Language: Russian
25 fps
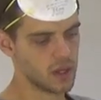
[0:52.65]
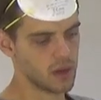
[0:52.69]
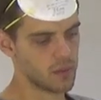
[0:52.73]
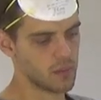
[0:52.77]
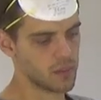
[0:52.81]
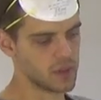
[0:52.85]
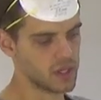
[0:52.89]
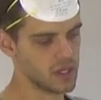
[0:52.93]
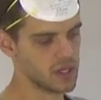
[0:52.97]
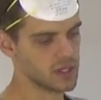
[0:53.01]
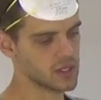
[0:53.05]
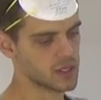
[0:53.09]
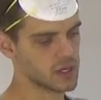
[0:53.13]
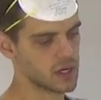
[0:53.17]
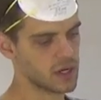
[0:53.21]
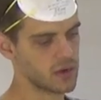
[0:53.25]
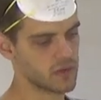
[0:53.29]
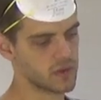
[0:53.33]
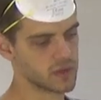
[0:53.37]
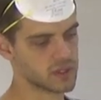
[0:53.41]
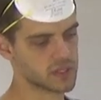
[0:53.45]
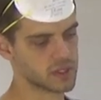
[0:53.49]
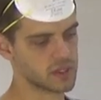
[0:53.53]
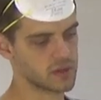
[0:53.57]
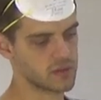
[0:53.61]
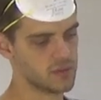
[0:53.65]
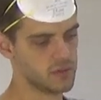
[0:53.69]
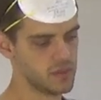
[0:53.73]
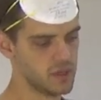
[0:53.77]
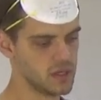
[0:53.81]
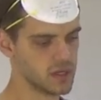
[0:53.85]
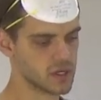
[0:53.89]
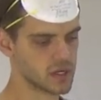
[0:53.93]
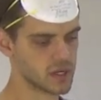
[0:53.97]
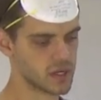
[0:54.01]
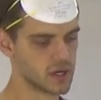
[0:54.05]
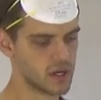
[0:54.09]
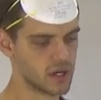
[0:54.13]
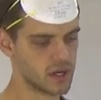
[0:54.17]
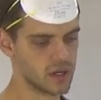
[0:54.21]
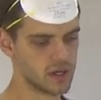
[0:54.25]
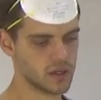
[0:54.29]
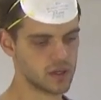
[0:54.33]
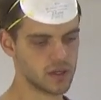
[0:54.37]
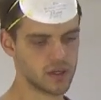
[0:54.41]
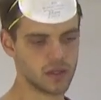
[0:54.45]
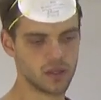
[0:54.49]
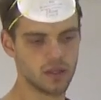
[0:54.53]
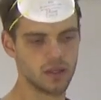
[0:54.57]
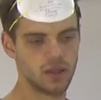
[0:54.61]
Мне нравится Мирка
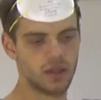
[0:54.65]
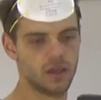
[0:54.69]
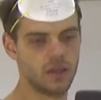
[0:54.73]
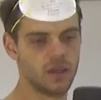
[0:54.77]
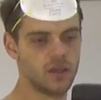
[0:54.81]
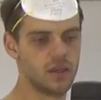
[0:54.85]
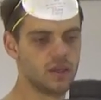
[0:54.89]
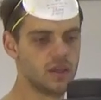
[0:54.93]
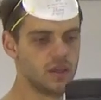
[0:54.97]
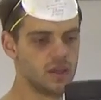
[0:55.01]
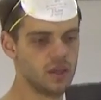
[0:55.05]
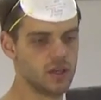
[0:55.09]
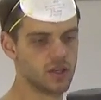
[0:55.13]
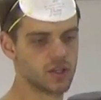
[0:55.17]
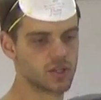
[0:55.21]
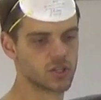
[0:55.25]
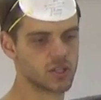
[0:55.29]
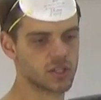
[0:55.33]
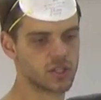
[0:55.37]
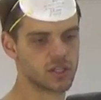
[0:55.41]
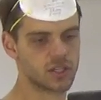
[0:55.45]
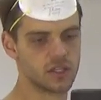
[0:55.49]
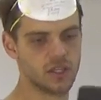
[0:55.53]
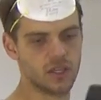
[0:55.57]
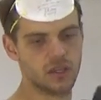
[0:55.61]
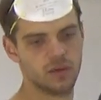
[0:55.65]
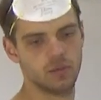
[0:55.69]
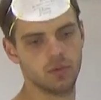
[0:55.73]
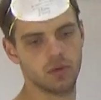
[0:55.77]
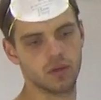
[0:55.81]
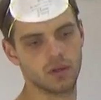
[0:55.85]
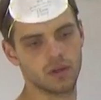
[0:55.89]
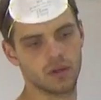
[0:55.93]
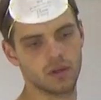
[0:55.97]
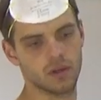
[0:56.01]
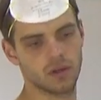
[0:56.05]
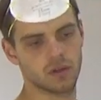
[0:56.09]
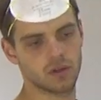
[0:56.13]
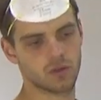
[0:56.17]
и, и же с ними.